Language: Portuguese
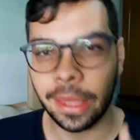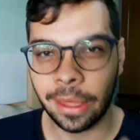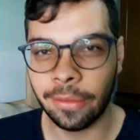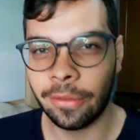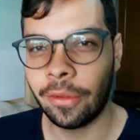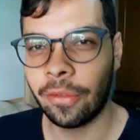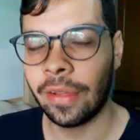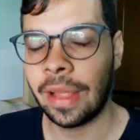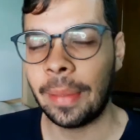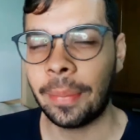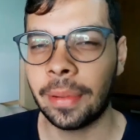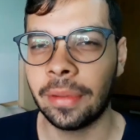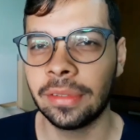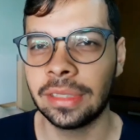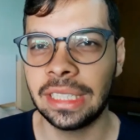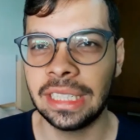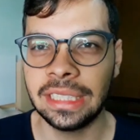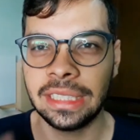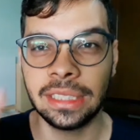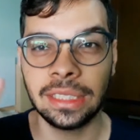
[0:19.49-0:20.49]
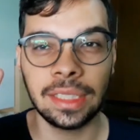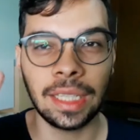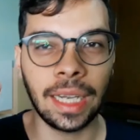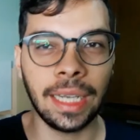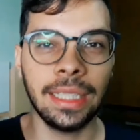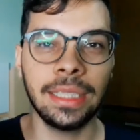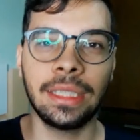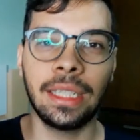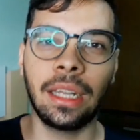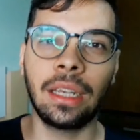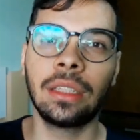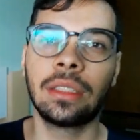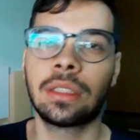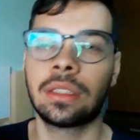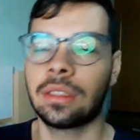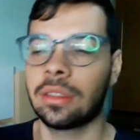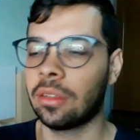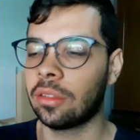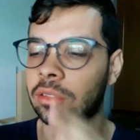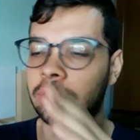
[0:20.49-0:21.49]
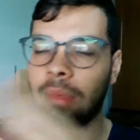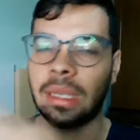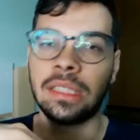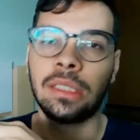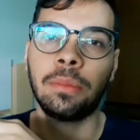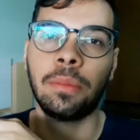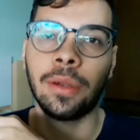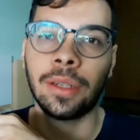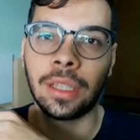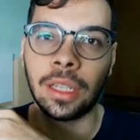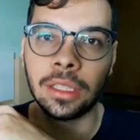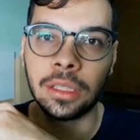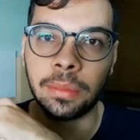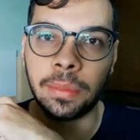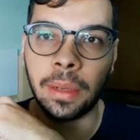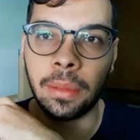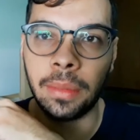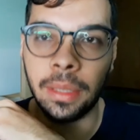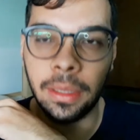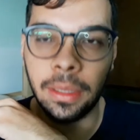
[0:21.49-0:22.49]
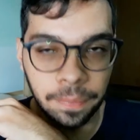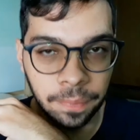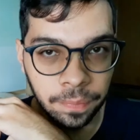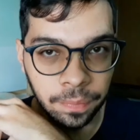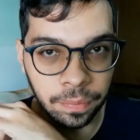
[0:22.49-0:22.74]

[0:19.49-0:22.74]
E eu vou falar pra vocês três deles que são os mais importantes pra mim.